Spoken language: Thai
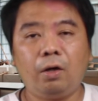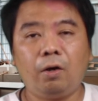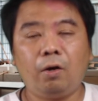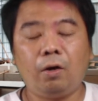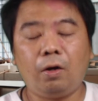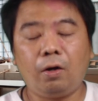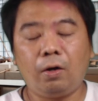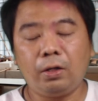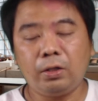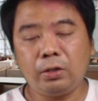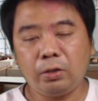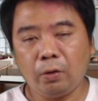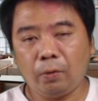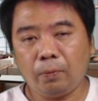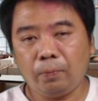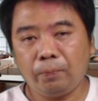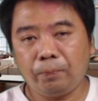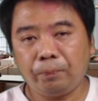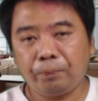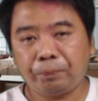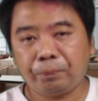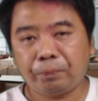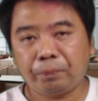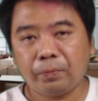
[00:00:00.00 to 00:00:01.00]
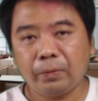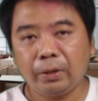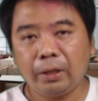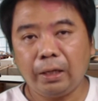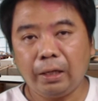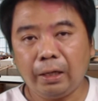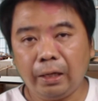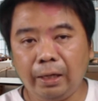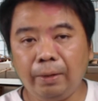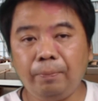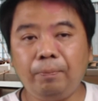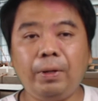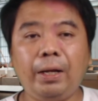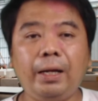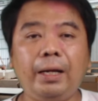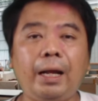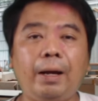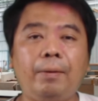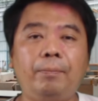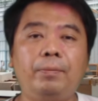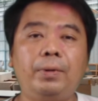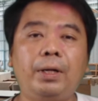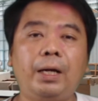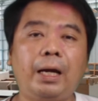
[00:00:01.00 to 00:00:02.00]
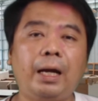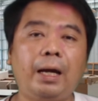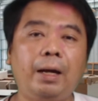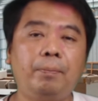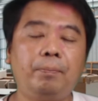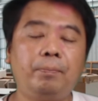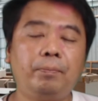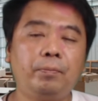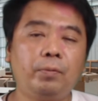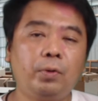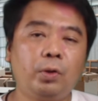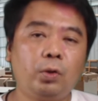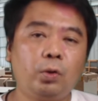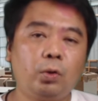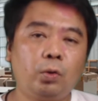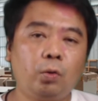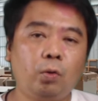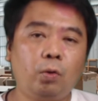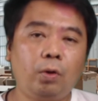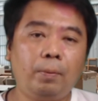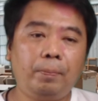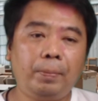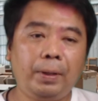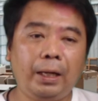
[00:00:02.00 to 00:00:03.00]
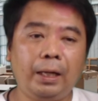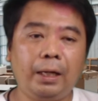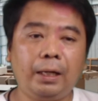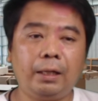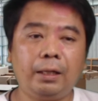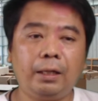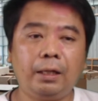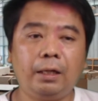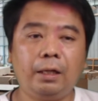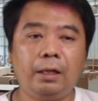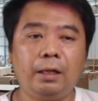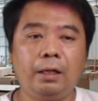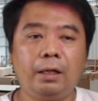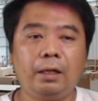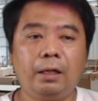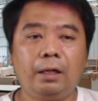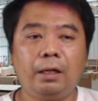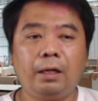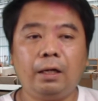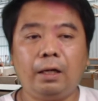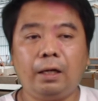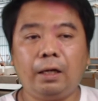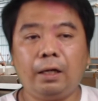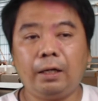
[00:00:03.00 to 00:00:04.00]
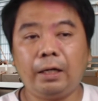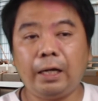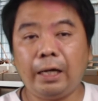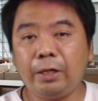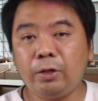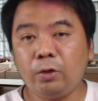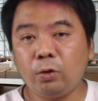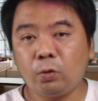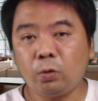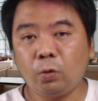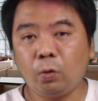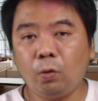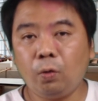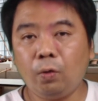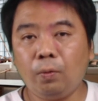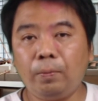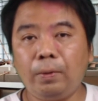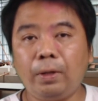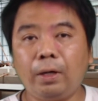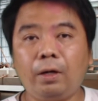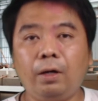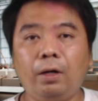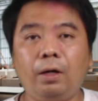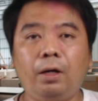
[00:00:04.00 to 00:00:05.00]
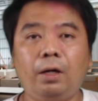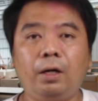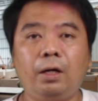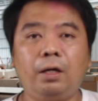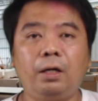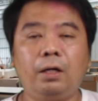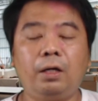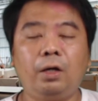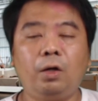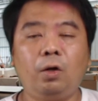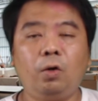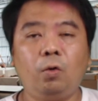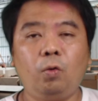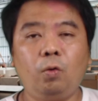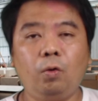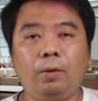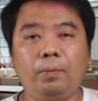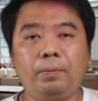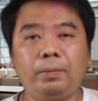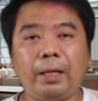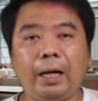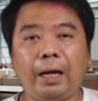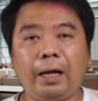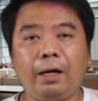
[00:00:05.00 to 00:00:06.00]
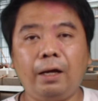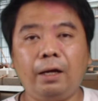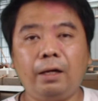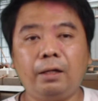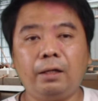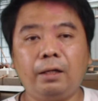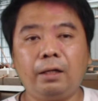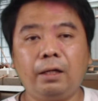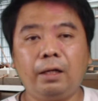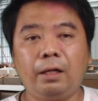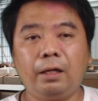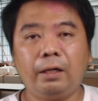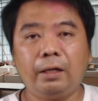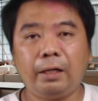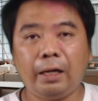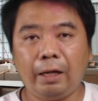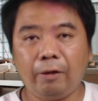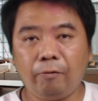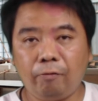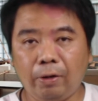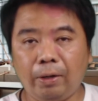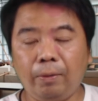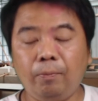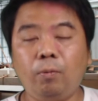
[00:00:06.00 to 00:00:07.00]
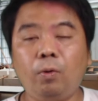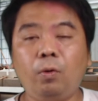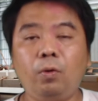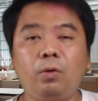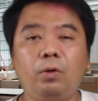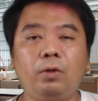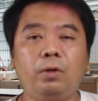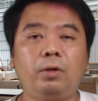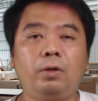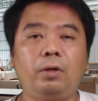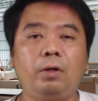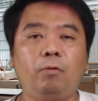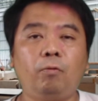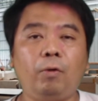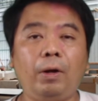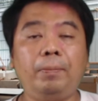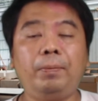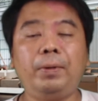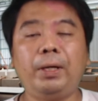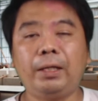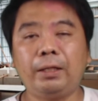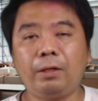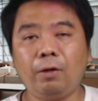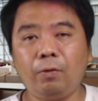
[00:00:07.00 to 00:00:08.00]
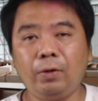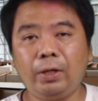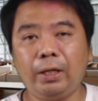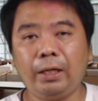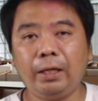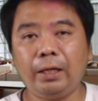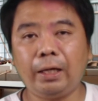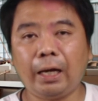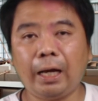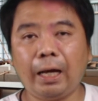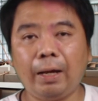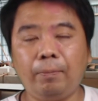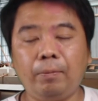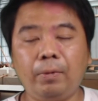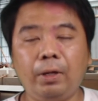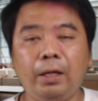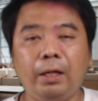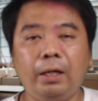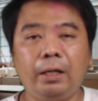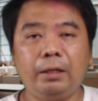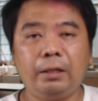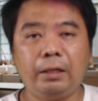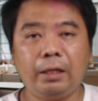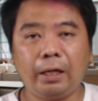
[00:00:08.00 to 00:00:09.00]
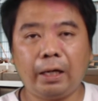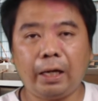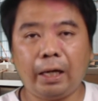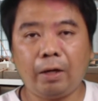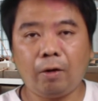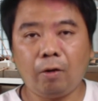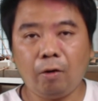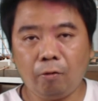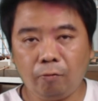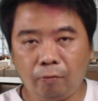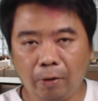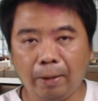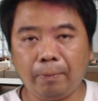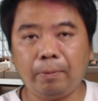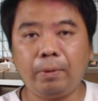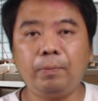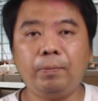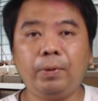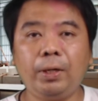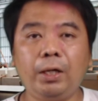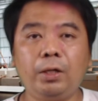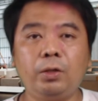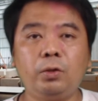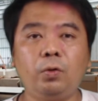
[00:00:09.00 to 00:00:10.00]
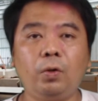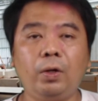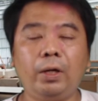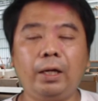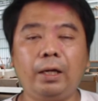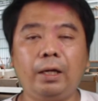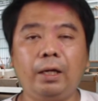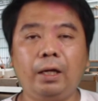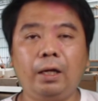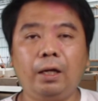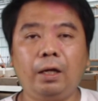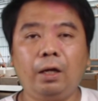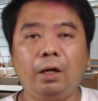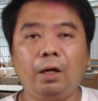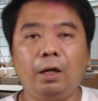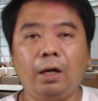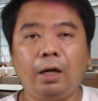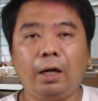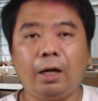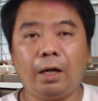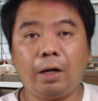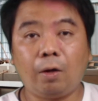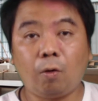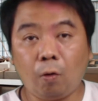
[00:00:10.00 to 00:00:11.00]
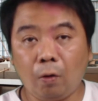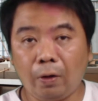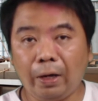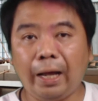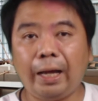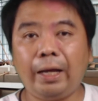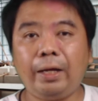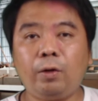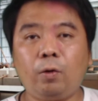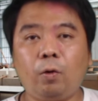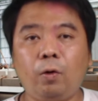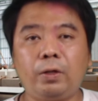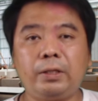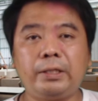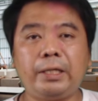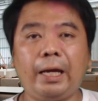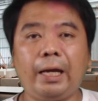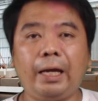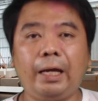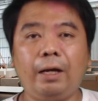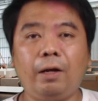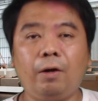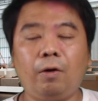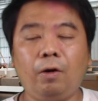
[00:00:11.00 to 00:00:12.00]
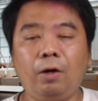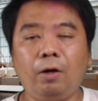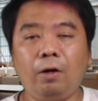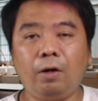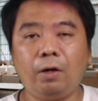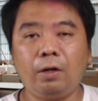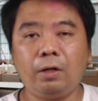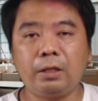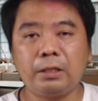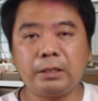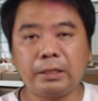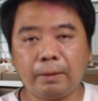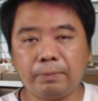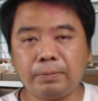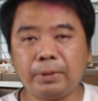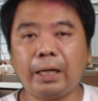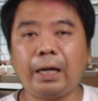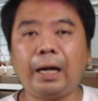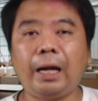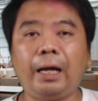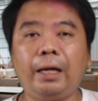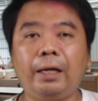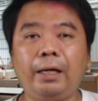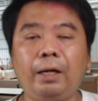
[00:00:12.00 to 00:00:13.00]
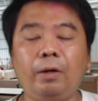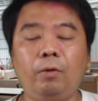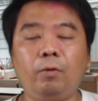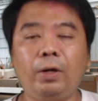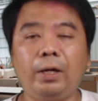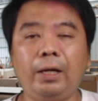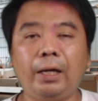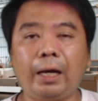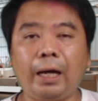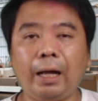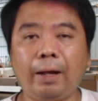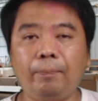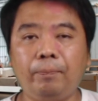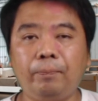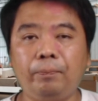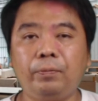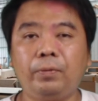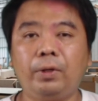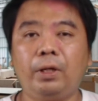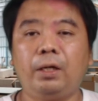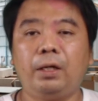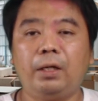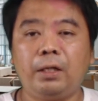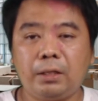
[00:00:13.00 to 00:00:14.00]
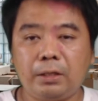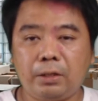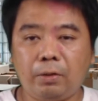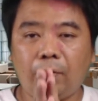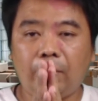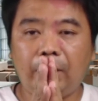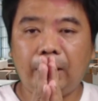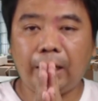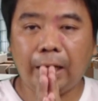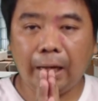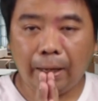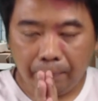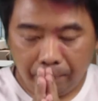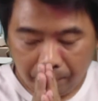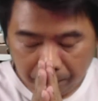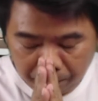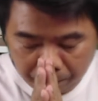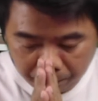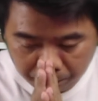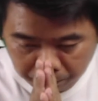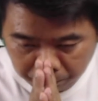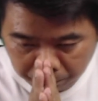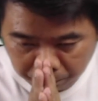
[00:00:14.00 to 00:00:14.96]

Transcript: ขอจบคลิปแนะนำนะครับตัวเพจใน YouTube แล้วก็รวมทั้งใน Facebook ไว้เพียงเท่านี้นะครับ ยังไงก็ฝากเพื่อนๆช่วยกดไลค์กดแชร์แล้วก็ Subscribe กันด้วยนะครับ สวัสดีครับ